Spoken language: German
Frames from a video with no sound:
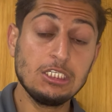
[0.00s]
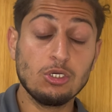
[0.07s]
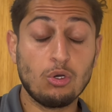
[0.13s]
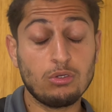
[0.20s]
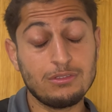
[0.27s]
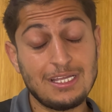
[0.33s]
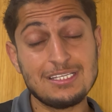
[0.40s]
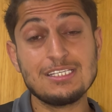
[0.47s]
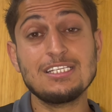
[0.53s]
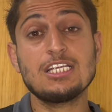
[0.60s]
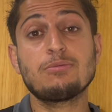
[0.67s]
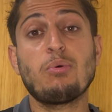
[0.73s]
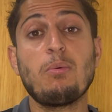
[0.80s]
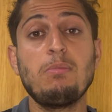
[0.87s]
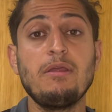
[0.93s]
Und das ist
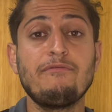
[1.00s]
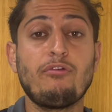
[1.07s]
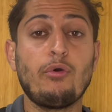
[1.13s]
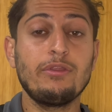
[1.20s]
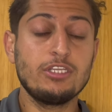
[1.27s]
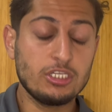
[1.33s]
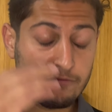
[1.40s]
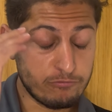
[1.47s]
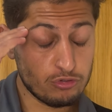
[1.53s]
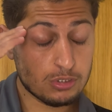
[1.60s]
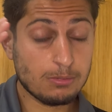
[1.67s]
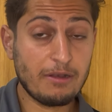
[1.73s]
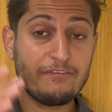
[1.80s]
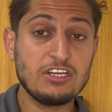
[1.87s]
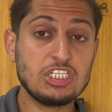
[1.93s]
das Problem, Freunde.
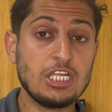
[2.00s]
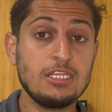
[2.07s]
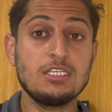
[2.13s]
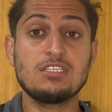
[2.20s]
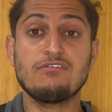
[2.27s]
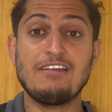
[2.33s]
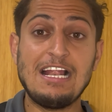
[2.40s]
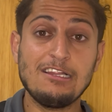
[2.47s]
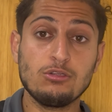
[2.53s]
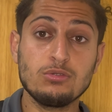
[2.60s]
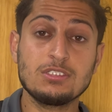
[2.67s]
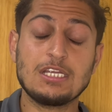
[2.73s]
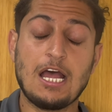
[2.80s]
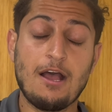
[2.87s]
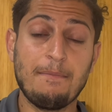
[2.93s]
Fußballverständnis fehlt
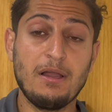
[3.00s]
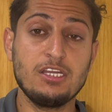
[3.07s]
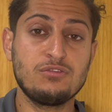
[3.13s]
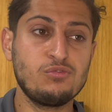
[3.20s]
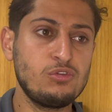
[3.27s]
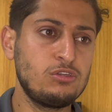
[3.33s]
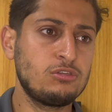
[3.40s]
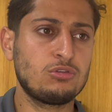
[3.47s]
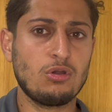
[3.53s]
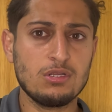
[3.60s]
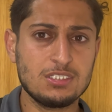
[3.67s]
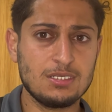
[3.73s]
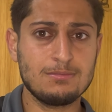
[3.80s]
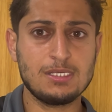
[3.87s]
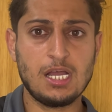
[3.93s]
uns, aber ich würde
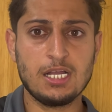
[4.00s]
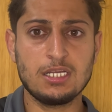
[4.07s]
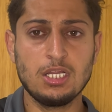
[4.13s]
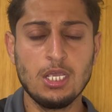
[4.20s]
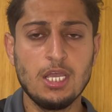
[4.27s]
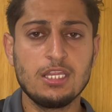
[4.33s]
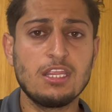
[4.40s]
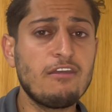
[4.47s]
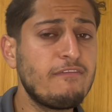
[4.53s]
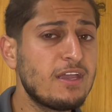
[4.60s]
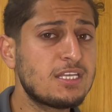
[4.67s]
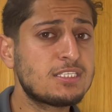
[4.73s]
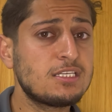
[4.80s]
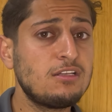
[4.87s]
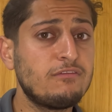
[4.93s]
trotzdem sagen, der
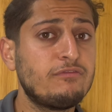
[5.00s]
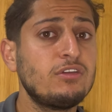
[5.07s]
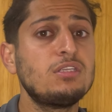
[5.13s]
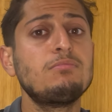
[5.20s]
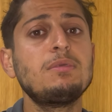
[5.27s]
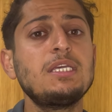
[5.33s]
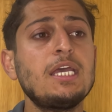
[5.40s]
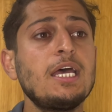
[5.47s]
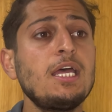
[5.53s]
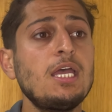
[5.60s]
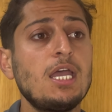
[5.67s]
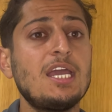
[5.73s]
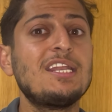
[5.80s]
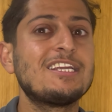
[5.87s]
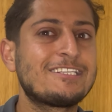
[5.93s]
Wechsel wird mir
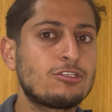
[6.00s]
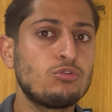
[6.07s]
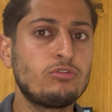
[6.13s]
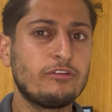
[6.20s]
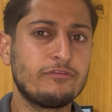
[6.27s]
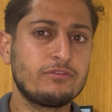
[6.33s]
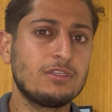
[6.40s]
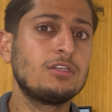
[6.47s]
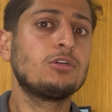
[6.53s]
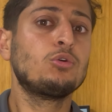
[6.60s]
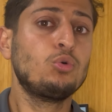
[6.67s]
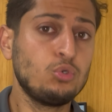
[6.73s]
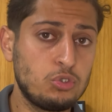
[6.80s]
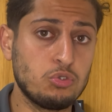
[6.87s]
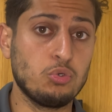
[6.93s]
in der Zukunft
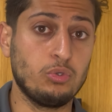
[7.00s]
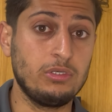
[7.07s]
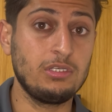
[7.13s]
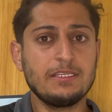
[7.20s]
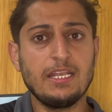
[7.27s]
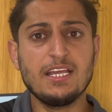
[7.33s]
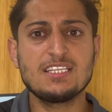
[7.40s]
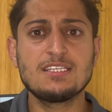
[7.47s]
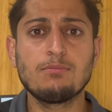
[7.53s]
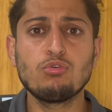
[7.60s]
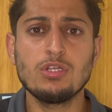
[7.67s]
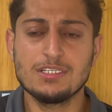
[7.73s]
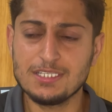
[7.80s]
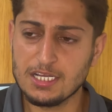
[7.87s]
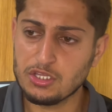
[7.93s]
gut tun. Der nächste
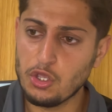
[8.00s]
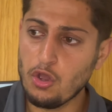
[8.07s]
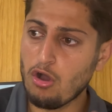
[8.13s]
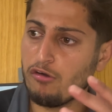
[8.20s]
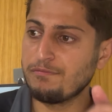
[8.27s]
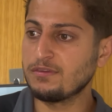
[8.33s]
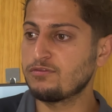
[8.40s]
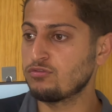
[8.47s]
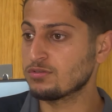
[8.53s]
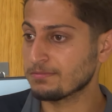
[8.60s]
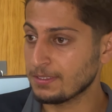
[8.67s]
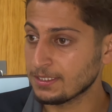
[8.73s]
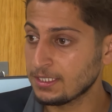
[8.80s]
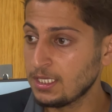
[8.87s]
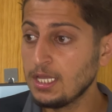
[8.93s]
Bruder sagt, hör auf mit
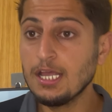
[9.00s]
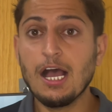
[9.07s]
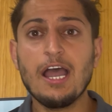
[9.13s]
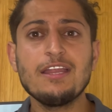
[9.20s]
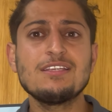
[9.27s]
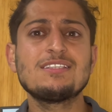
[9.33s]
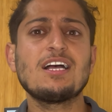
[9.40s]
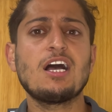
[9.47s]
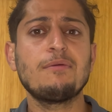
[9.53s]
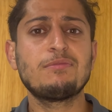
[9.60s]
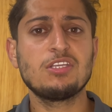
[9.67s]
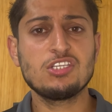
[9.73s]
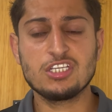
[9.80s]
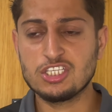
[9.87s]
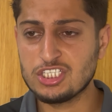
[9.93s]
Fußball. Eine Sache habt ihr
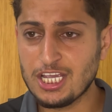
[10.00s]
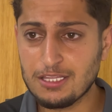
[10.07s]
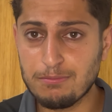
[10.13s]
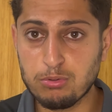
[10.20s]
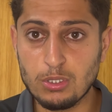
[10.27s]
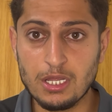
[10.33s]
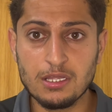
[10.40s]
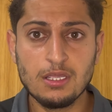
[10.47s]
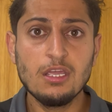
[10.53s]
nicht gecheckt, Bruder.